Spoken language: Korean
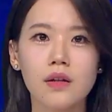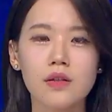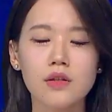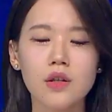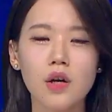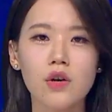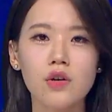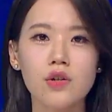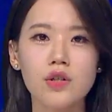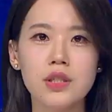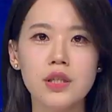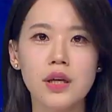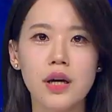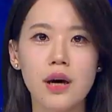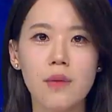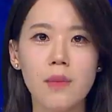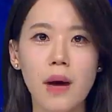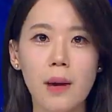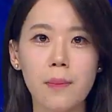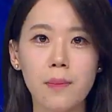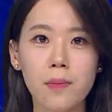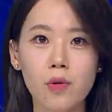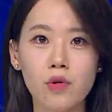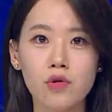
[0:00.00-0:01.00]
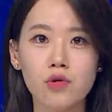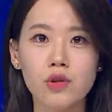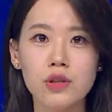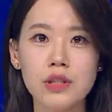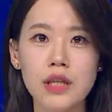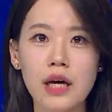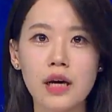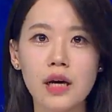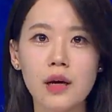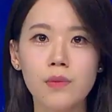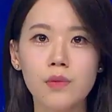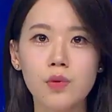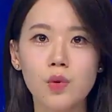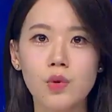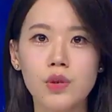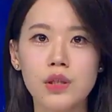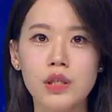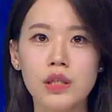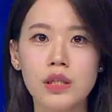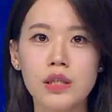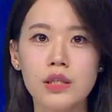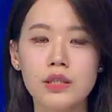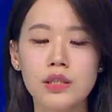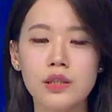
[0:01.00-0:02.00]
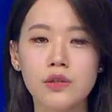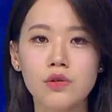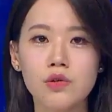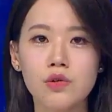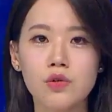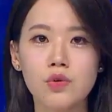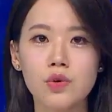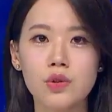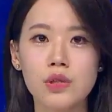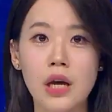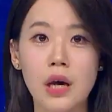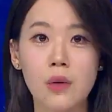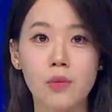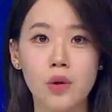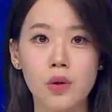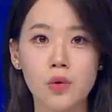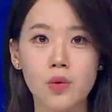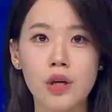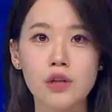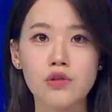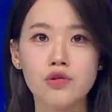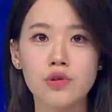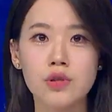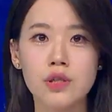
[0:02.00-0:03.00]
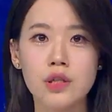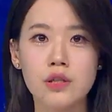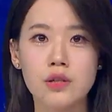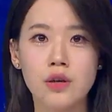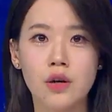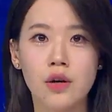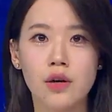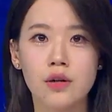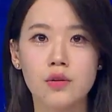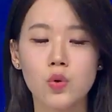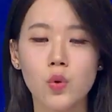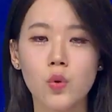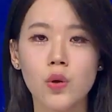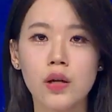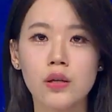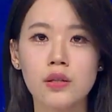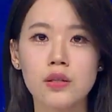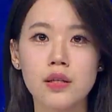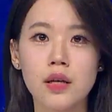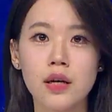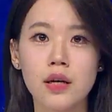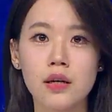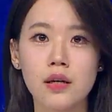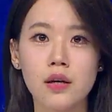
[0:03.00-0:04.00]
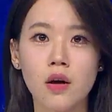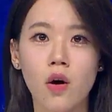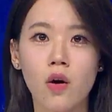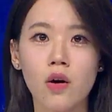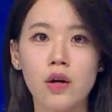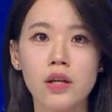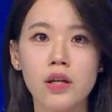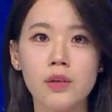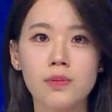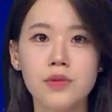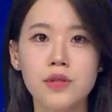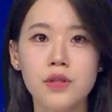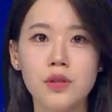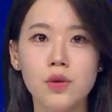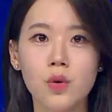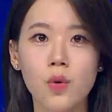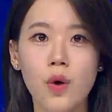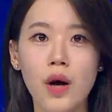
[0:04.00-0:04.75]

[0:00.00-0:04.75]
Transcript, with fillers: 서울시가 마포구 상암동을 신규 자원 회수시설 소각장 건립지로